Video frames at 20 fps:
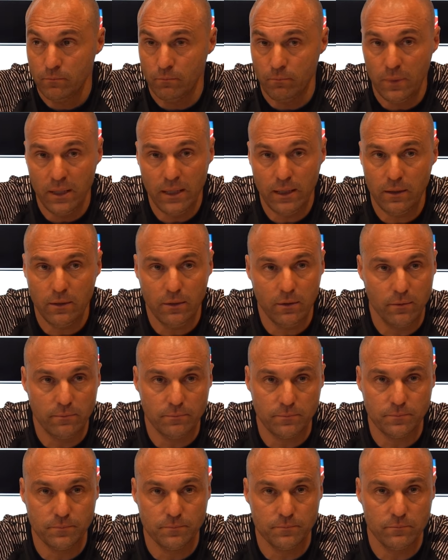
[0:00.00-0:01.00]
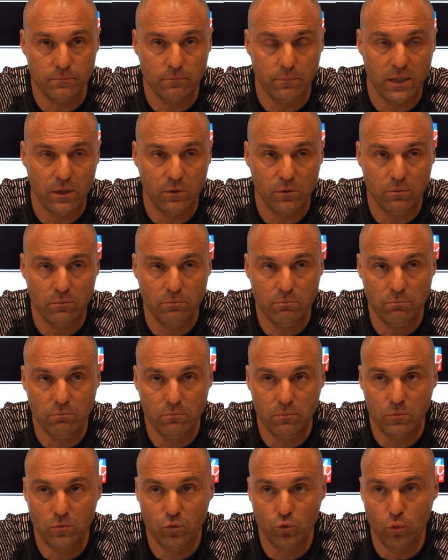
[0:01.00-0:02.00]
Euh, mais,
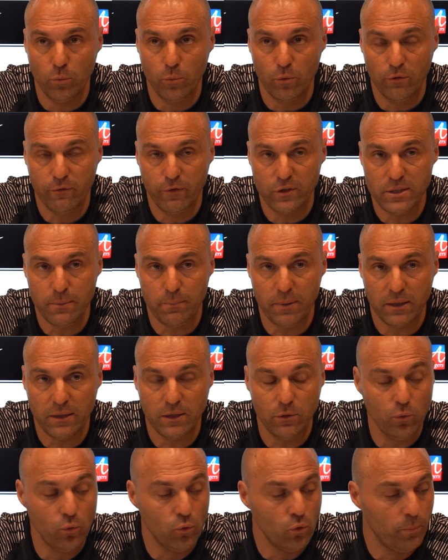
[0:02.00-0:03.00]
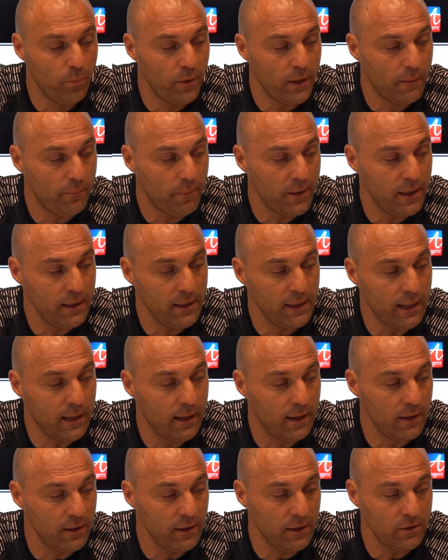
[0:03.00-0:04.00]
tout le monde faisait partie du groupe. Après, il y
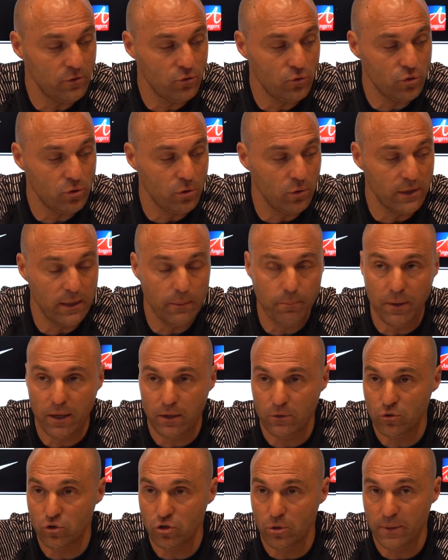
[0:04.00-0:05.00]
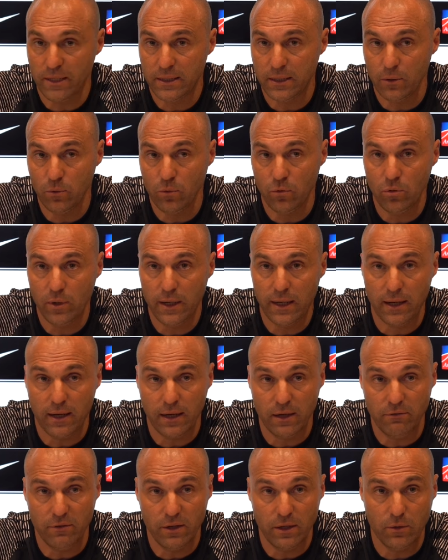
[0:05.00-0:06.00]
a, juste le départ de Jean mathéo et
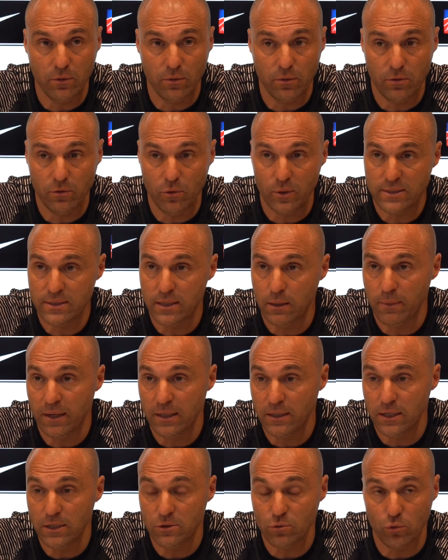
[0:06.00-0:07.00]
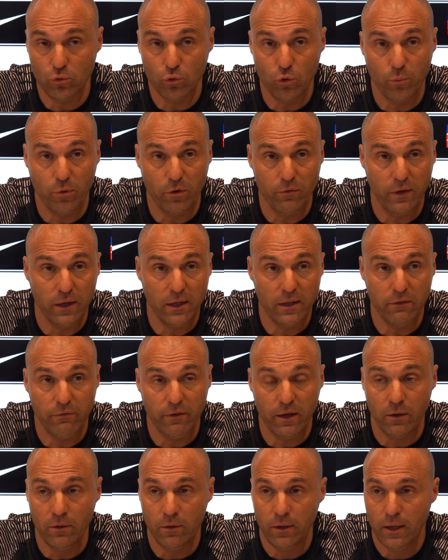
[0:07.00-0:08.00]
l'arrivée de, Esteban, qui sont deux profils
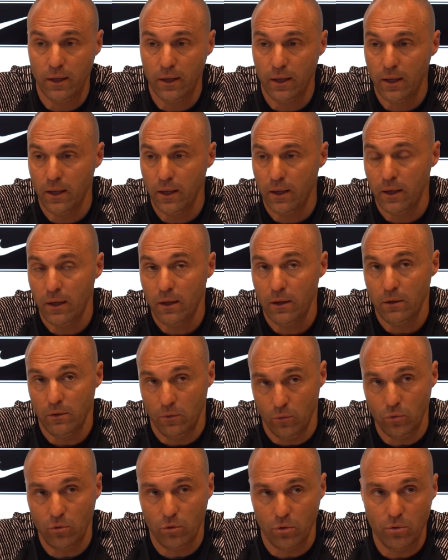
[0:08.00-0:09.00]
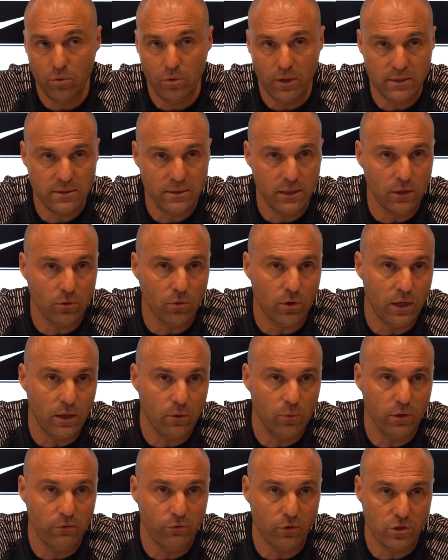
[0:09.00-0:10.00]
différents. Donc à ce titre-là,
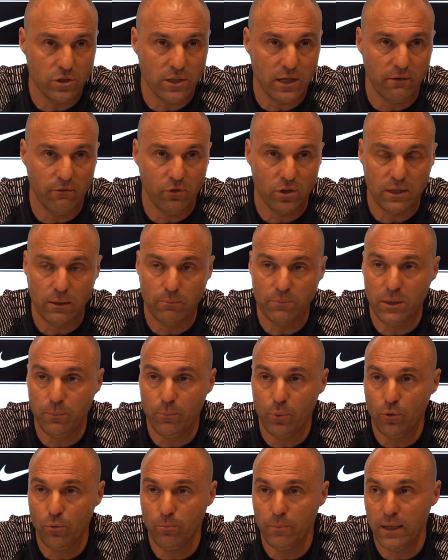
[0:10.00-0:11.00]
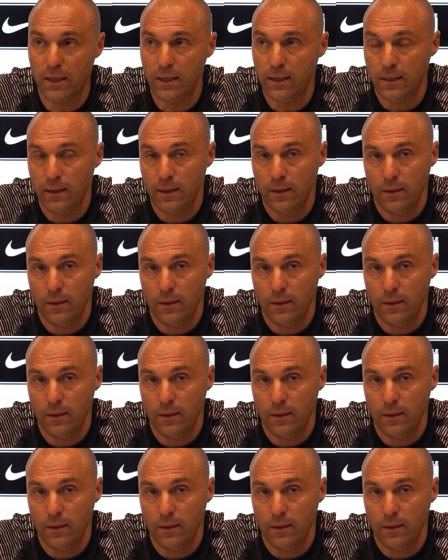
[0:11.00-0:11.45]
oui, il faut se réinventer un petit peu, mais,